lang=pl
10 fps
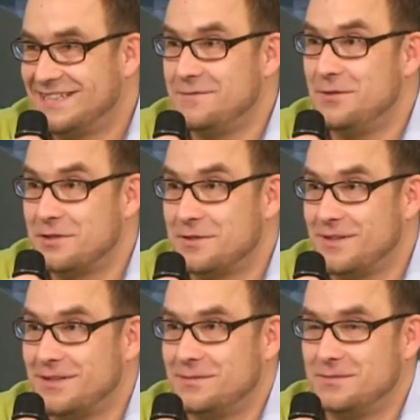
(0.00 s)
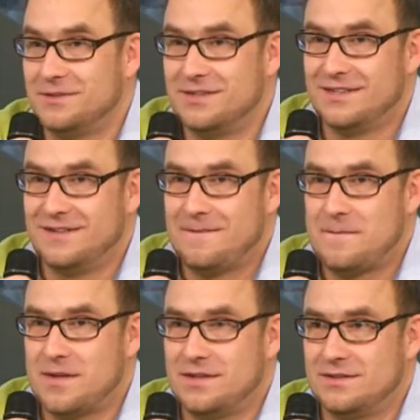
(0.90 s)
cywilizowanym
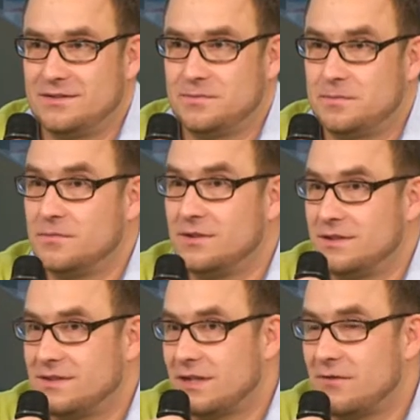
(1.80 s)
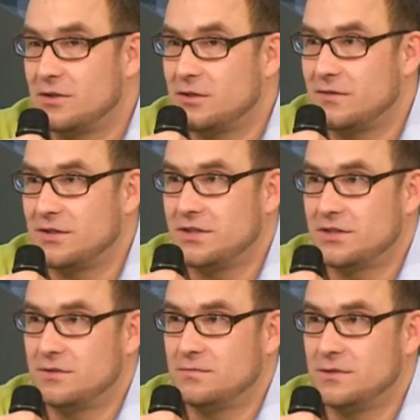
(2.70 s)
e, no, zagwarantować
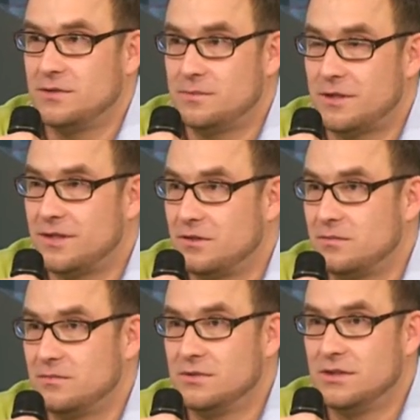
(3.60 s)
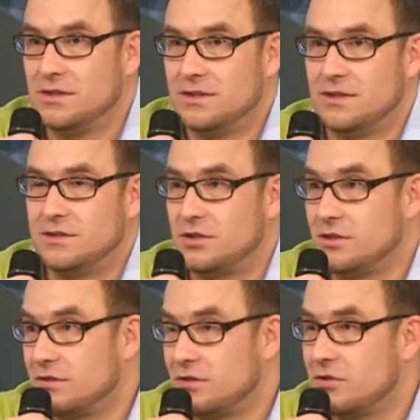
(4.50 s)
naszym e, partnerom
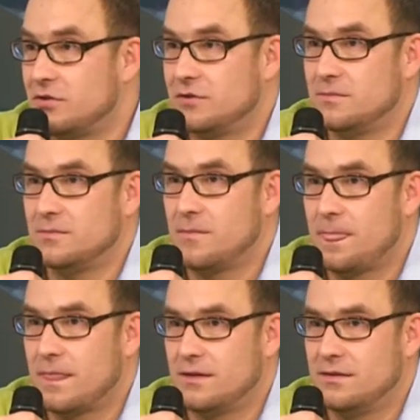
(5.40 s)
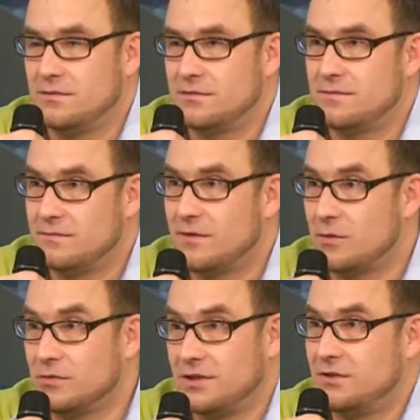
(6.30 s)
czy gościom
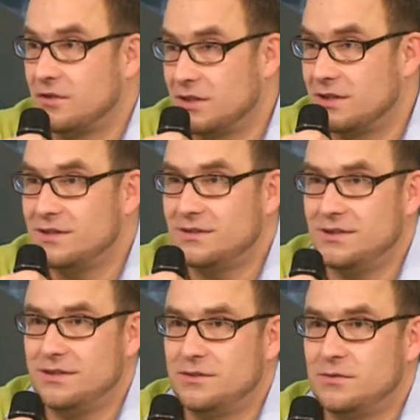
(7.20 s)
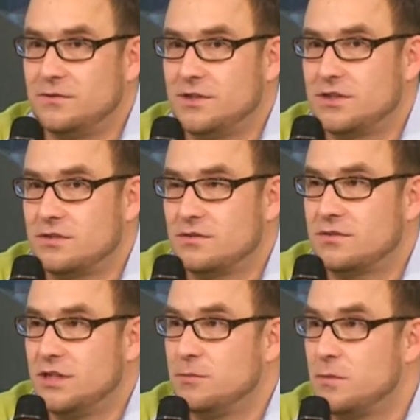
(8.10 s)
warunki do gry i również no,
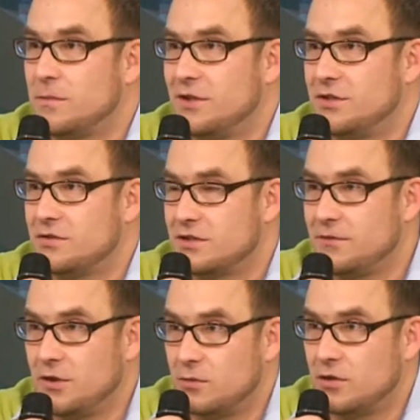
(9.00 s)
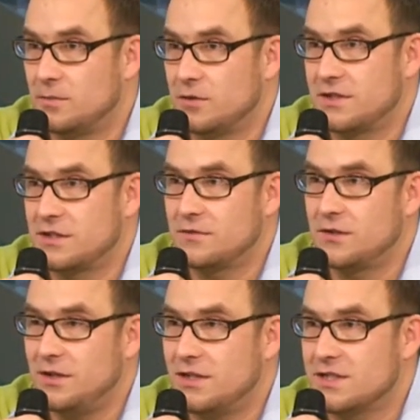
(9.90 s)
chcielibyśmy prowadzić rozgrywki ogólnopolskie, co w tej
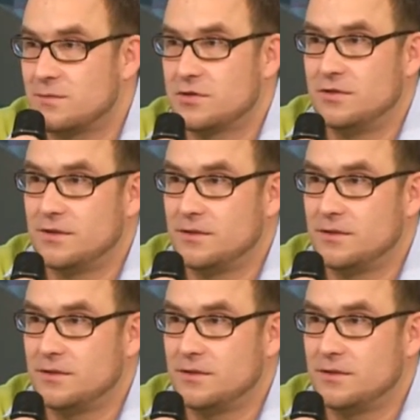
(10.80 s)
chwili nie jest możliwe. Ja